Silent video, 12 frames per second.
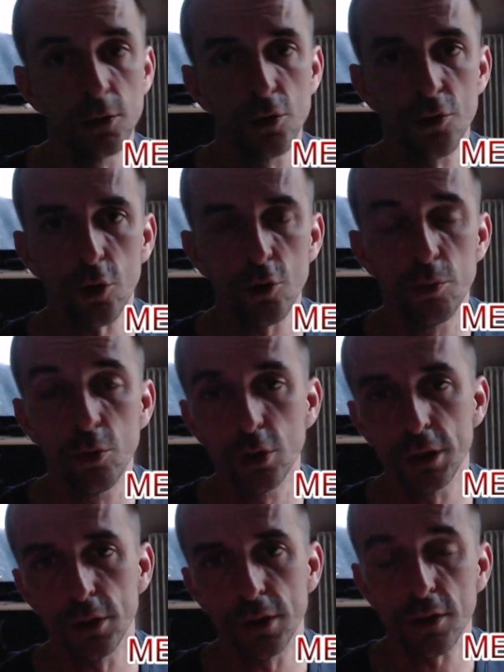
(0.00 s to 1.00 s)
sors du boulot,
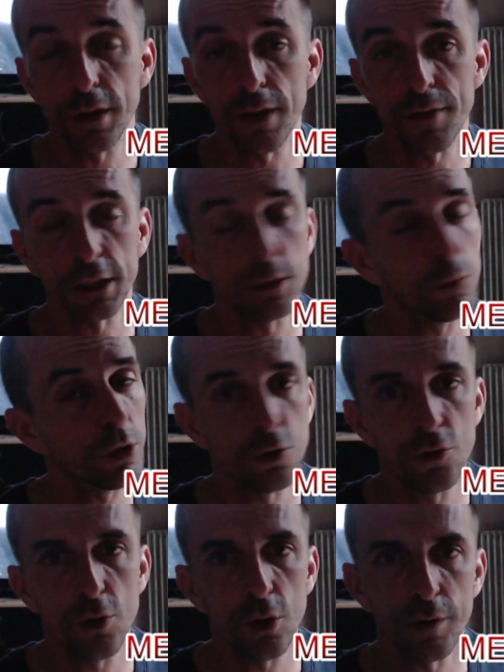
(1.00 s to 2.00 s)
j'ai eu des trucs à faire chez moi, je
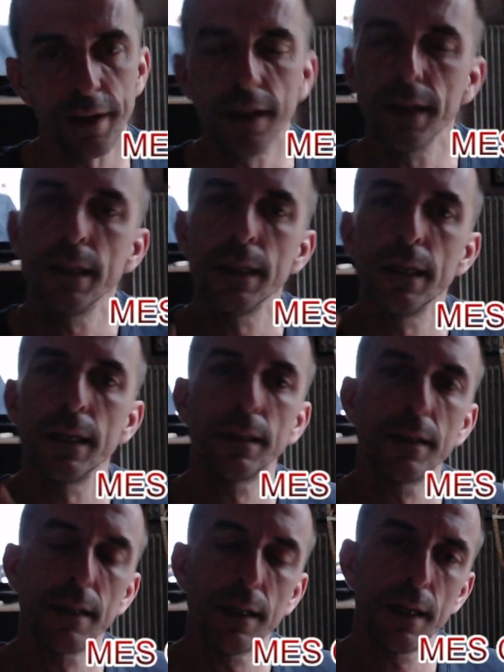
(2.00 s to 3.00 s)
suis crevé.
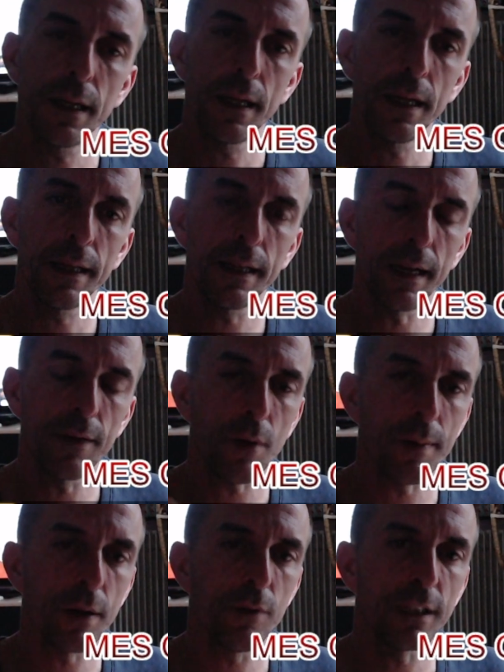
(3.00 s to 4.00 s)
Et d'aller voir
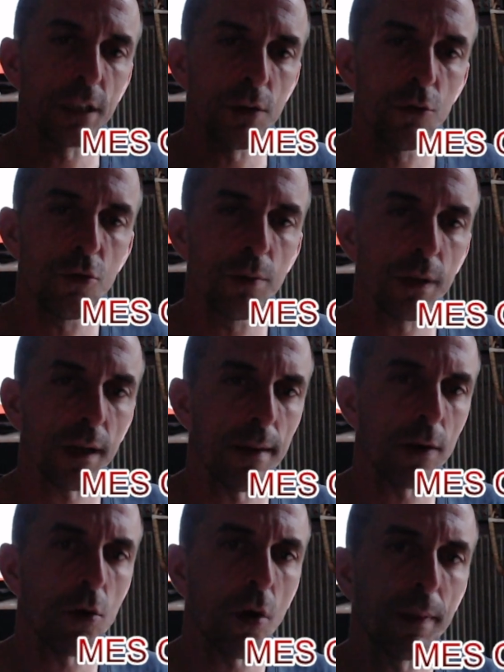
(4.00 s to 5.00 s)
ma nouvelle chaîne YouTube
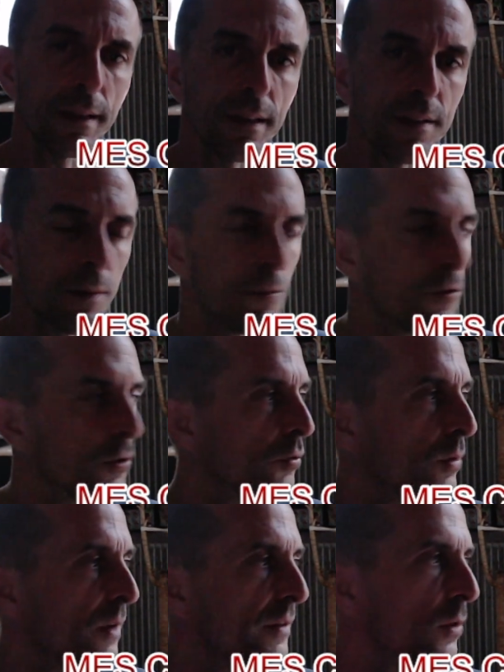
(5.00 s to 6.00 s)
Dramacorp en description
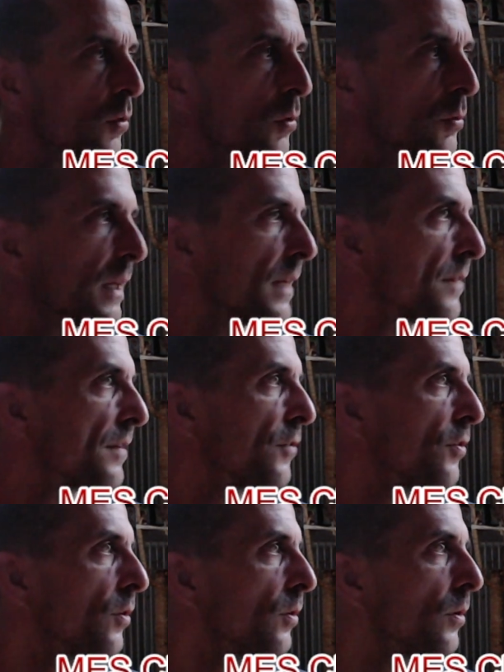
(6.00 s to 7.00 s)
sous la vidéo ou dans la
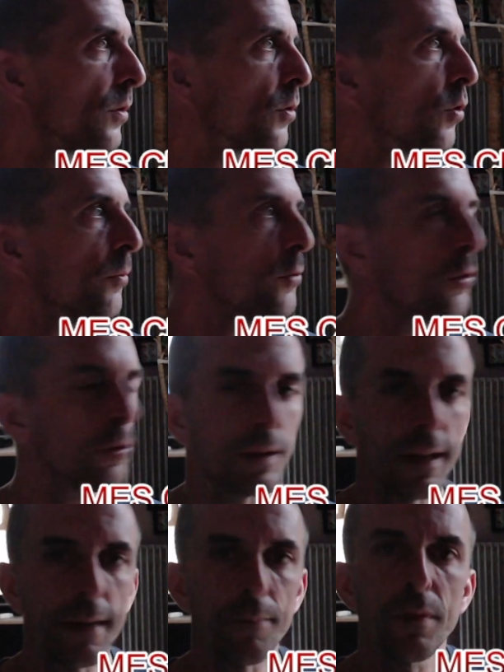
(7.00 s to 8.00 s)
section
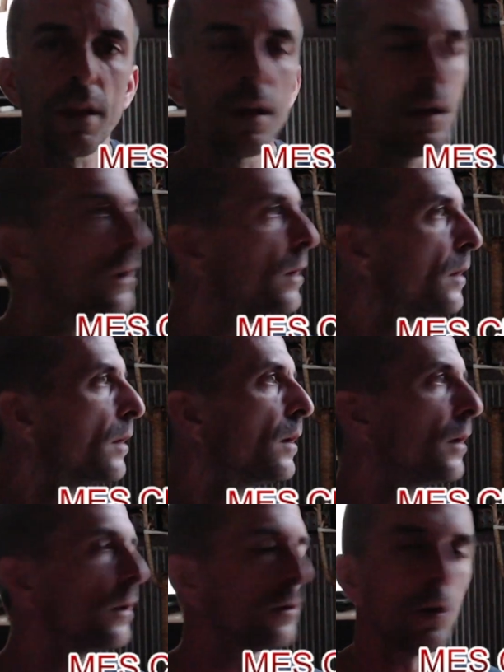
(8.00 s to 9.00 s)
communauté.
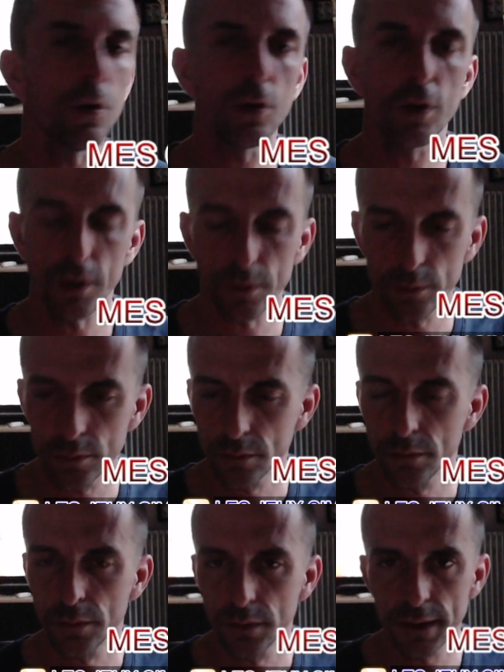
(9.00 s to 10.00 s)
Donc,
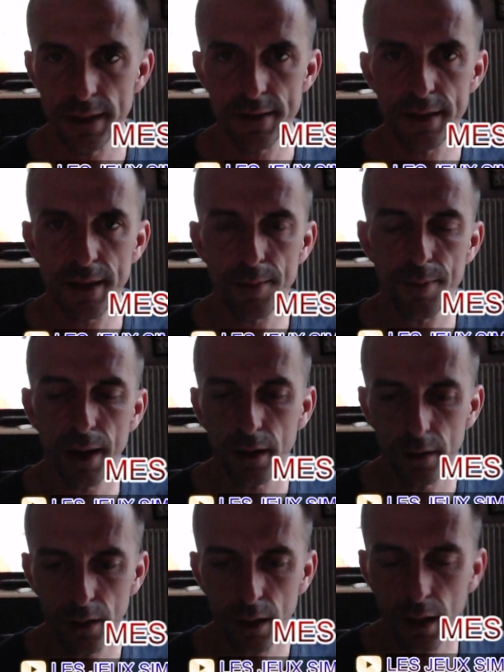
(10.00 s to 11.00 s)
n'hésitez
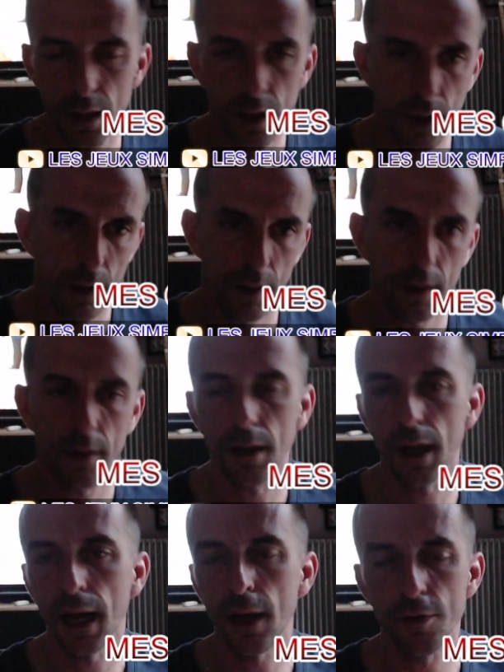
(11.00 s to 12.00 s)
pas
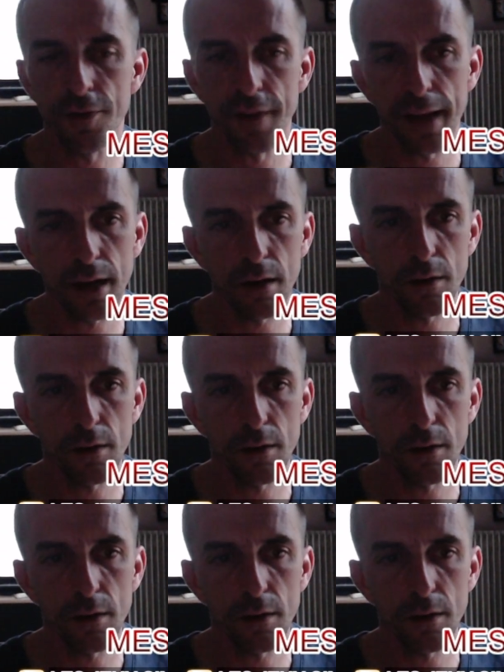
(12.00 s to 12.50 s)
à le faire.